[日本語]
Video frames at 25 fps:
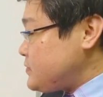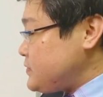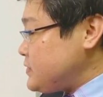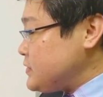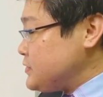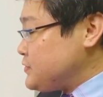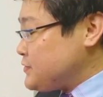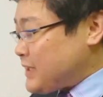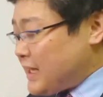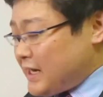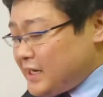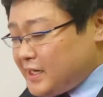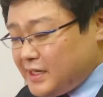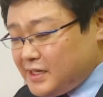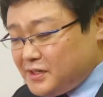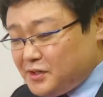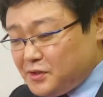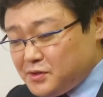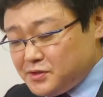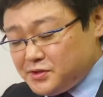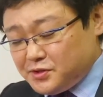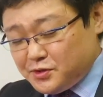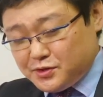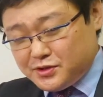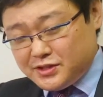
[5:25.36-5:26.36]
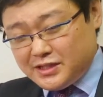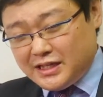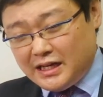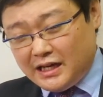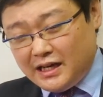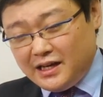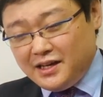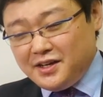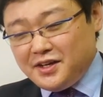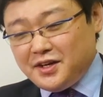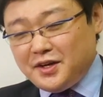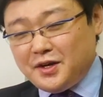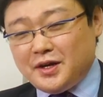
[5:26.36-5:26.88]
2人が論争し
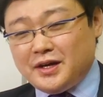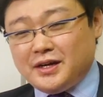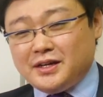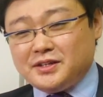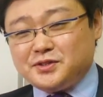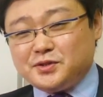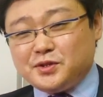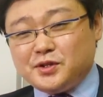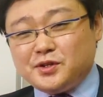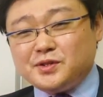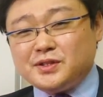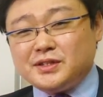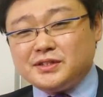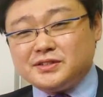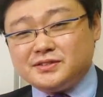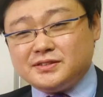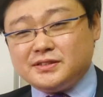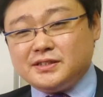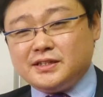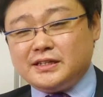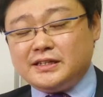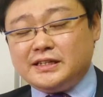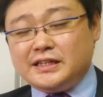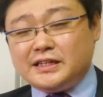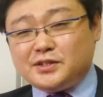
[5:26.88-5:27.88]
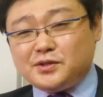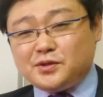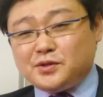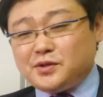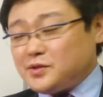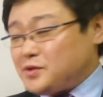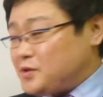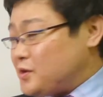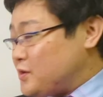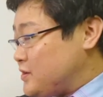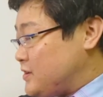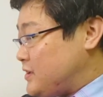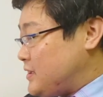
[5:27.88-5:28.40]
たそれをですねいいとこ
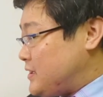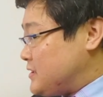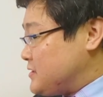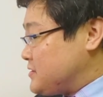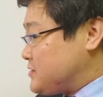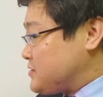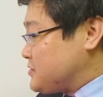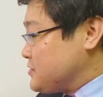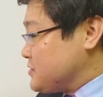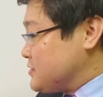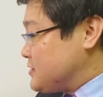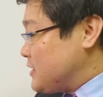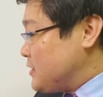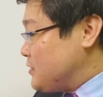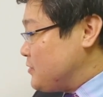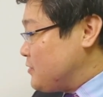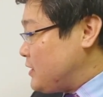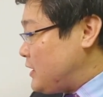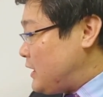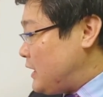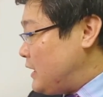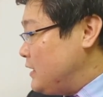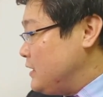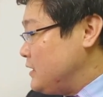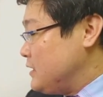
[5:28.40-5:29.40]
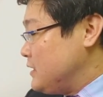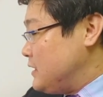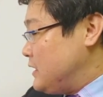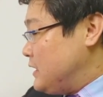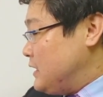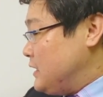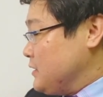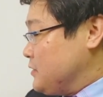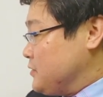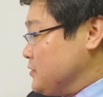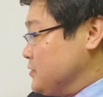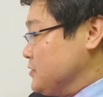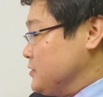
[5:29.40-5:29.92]
を取って作ったのが
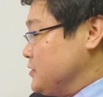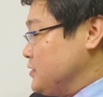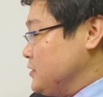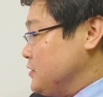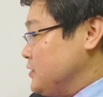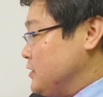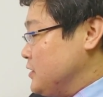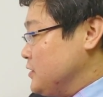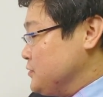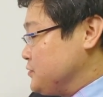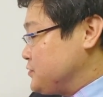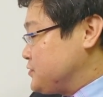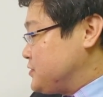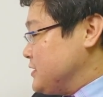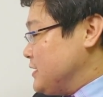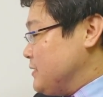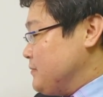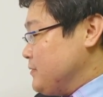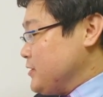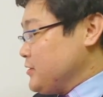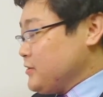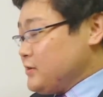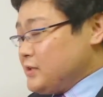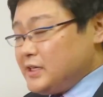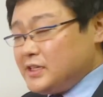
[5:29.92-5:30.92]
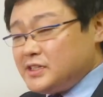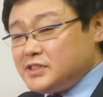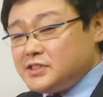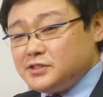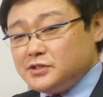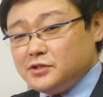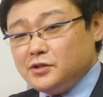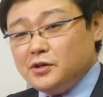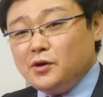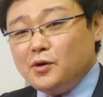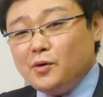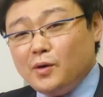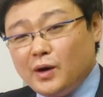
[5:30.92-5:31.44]
この福山の歴
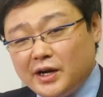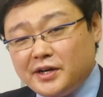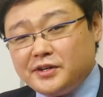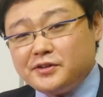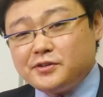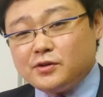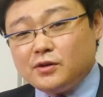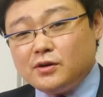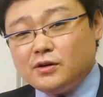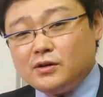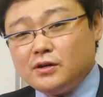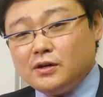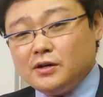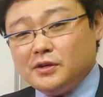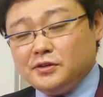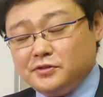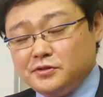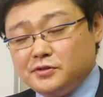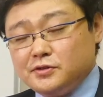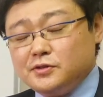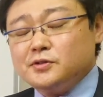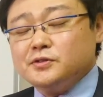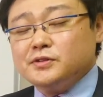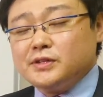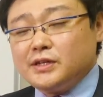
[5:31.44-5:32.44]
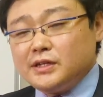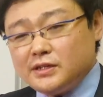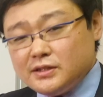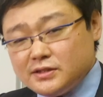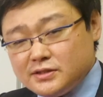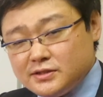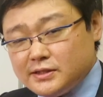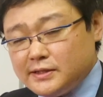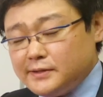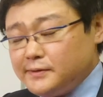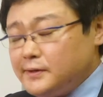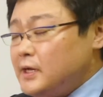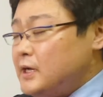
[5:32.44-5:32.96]
史の終わりという本なんで
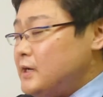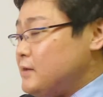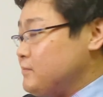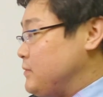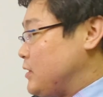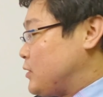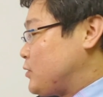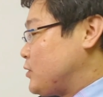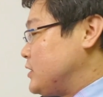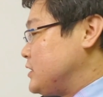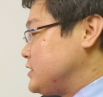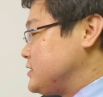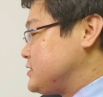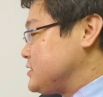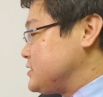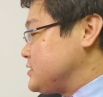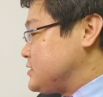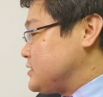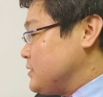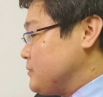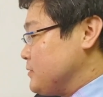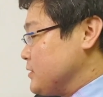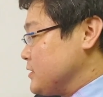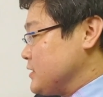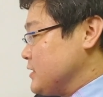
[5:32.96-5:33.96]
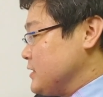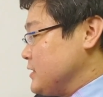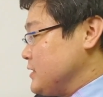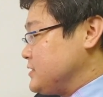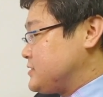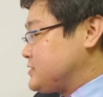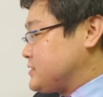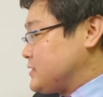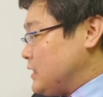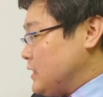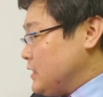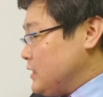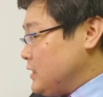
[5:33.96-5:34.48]
すね。まあ、これについてはまたい
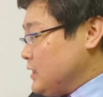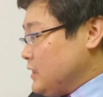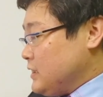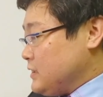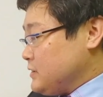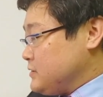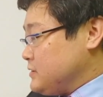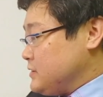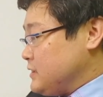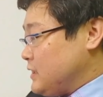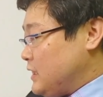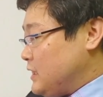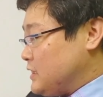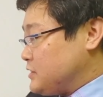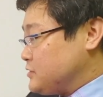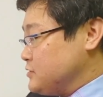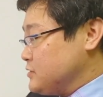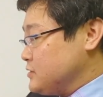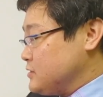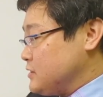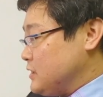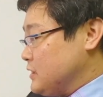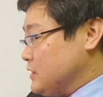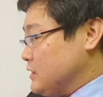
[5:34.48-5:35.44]
つか長く